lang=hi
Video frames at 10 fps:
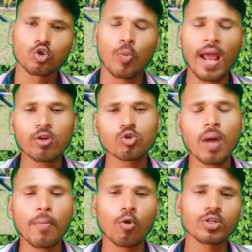तो भाई दोस्तों
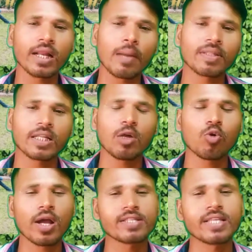आप लोग को चल के बताता
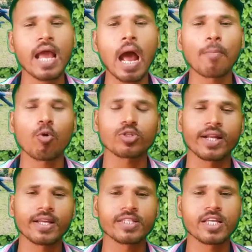हूँ कैसे आपको
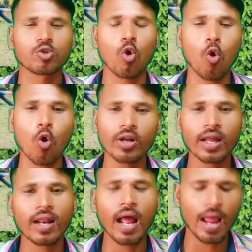सेटिंग से इसको ऑन
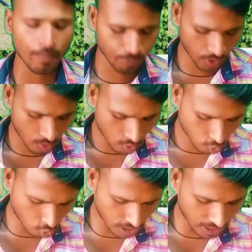करना है
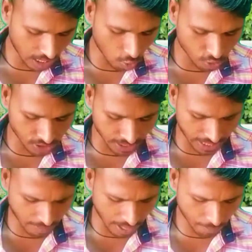तो चलता हूँ
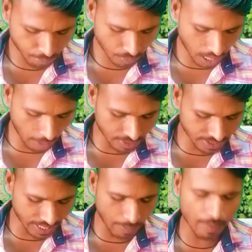सेटिंग में अब
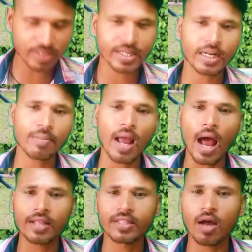जैसे यहाँ पे मैं सेटिंग में
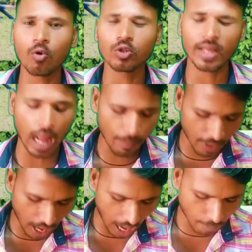आता हूँ तो यहाँ
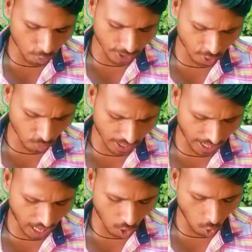पे आपको देखने को मिल
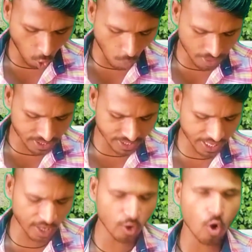जाएगा होम
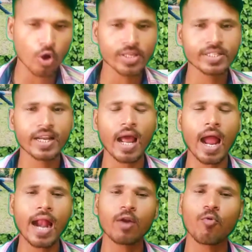स्क्रीन लॉक स्क्रीन
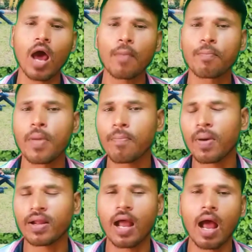एंड
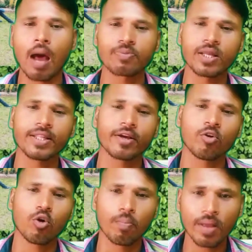वॉलपेपर का ऑप्शन
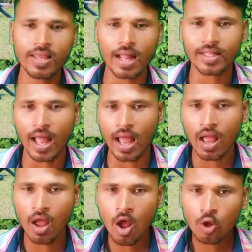देखने को मिल जाता है
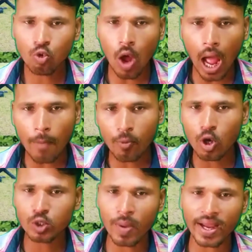तो आपको
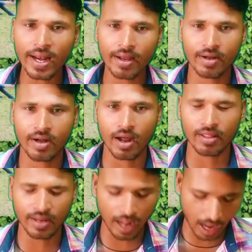इस पे क्लिक कर
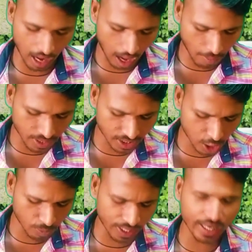देना है आप
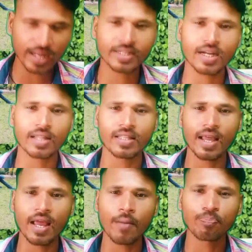जैसे इस पे क्लिक करते
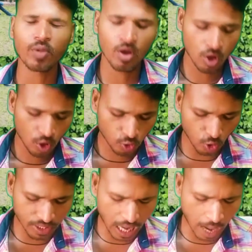हैं
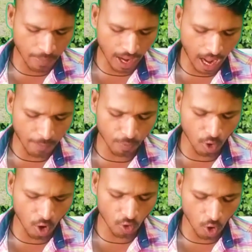तो यहाँ पे
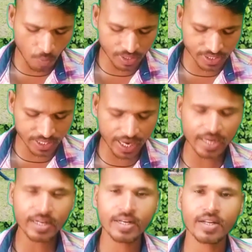आपको होम
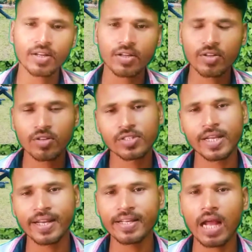स्क्रीन
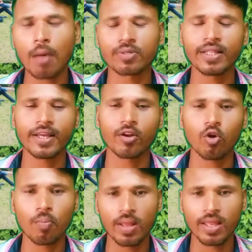सेटिंग का ऑप्शन देखने
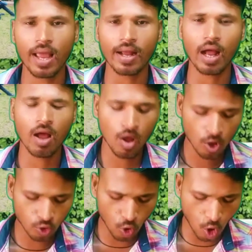को मिल जाएगा
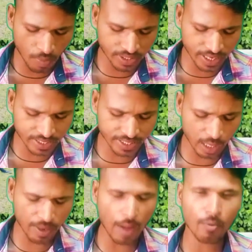तो होम स्क्रीन
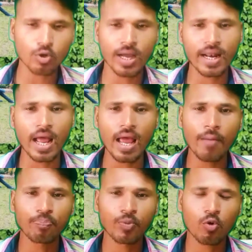सेटिंग पे आपको जाना
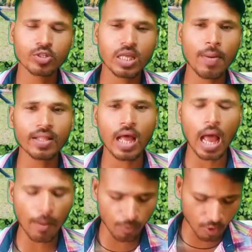है उसके बाद
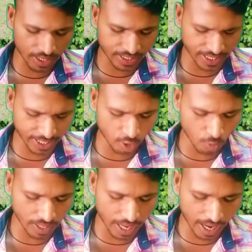आपको नीचे देखने को
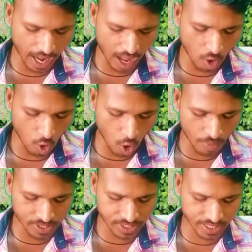मिल जाएगा
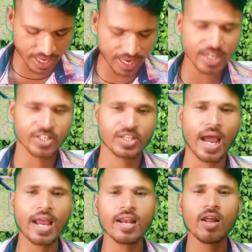होम स्क्रीन
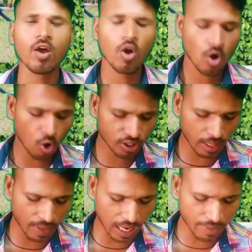स्टाइल और
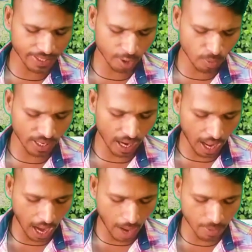उसके बगल में देखने को मिल
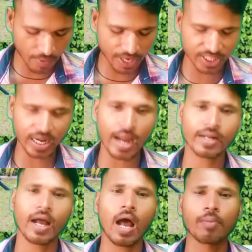जाएगा एप डबल स्टाइल
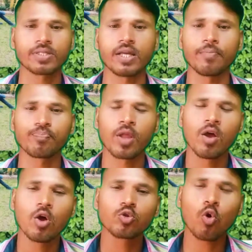का ऑप्शन
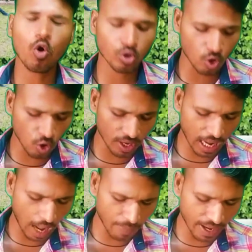तो दोनों
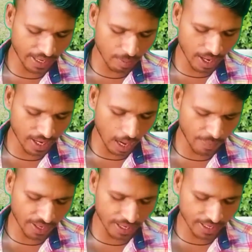यहाँ पे एक ही में है यहाँ
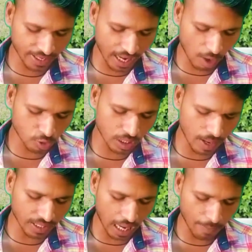पे क्लिक करना है उसके
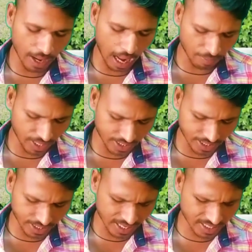बाद यहाँ पे आप देख
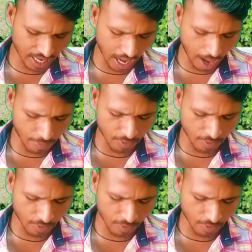सकते हैं नीचे एप